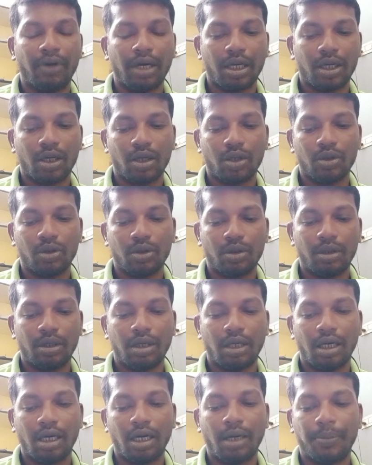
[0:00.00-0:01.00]
வழங்கணும்
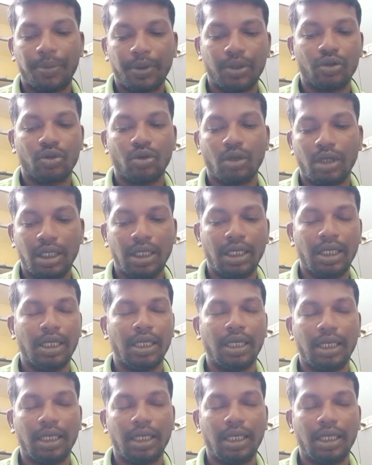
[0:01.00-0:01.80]
அப்படின்னு சொல்லி